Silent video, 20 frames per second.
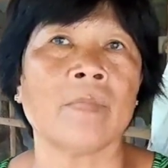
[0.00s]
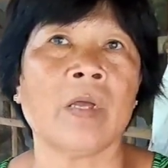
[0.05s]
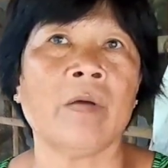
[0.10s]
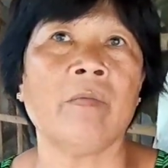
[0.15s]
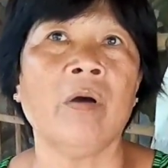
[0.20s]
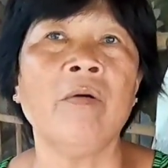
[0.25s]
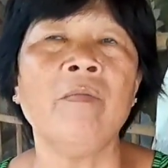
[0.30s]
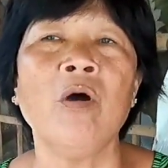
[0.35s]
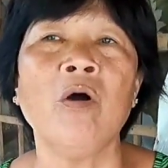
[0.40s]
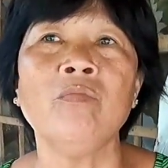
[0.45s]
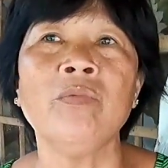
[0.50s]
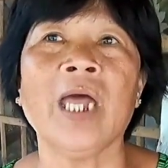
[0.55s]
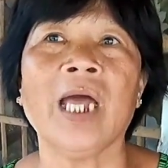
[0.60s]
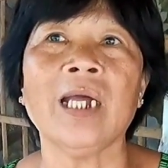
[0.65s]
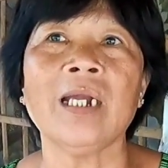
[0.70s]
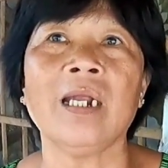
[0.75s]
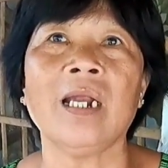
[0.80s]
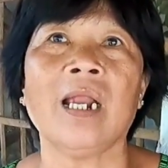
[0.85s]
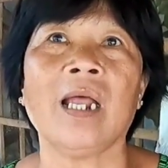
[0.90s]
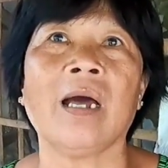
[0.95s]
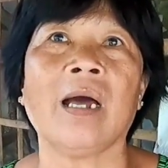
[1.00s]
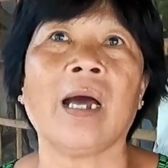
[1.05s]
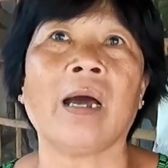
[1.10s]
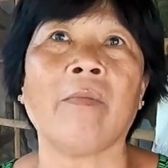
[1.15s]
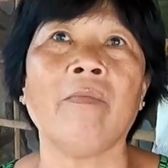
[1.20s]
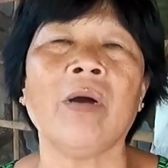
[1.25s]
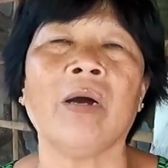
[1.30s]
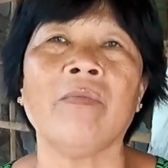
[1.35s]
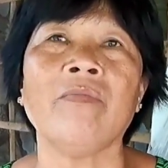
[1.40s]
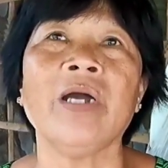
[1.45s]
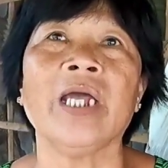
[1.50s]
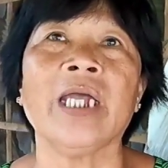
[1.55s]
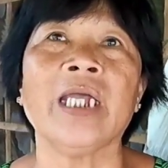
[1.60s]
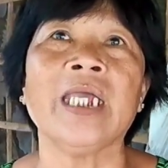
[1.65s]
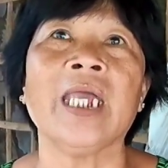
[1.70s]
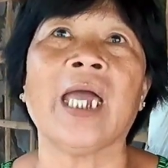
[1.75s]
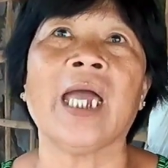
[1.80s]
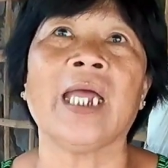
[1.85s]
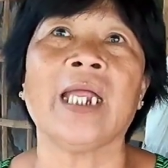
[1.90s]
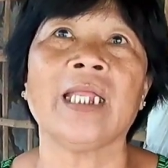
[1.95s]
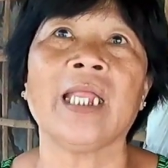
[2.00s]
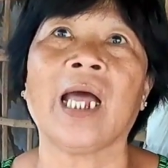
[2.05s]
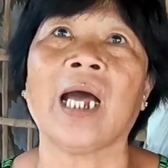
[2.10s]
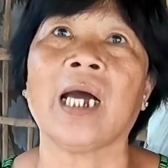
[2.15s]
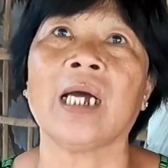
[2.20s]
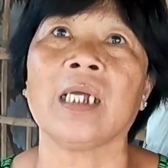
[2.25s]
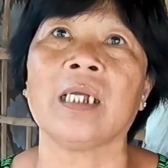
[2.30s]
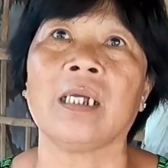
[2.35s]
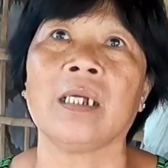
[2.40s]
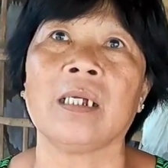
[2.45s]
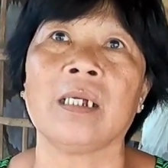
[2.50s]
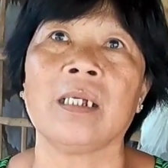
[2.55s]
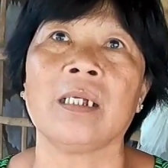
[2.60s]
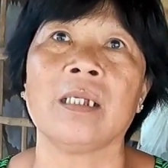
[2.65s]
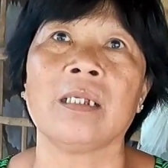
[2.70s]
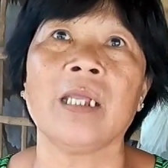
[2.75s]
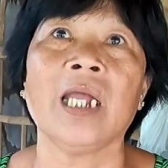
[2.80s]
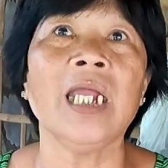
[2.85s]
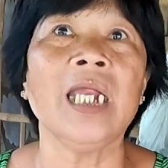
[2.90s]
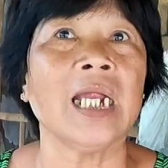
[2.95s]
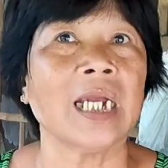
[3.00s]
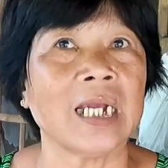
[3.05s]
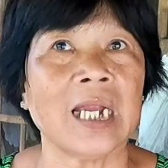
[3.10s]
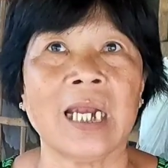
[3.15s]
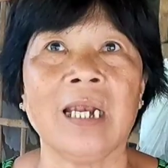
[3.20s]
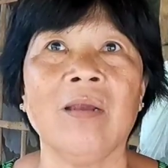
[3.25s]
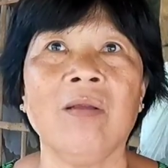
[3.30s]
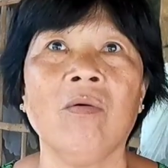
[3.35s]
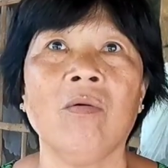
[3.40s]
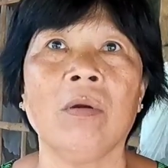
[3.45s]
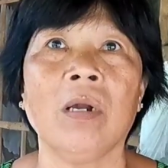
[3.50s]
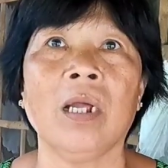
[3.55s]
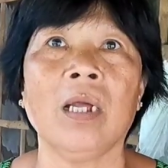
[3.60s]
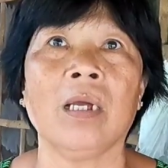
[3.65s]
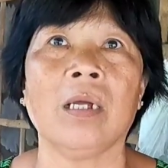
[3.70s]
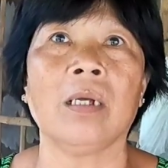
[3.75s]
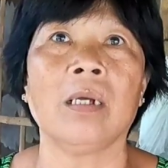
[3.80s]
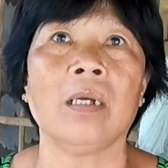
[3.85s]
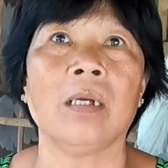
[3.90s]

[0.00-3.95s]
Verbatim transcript: hồi mới bốn thất đó là ổng ổng hiện về đó tờ thấy rành rành luôn đó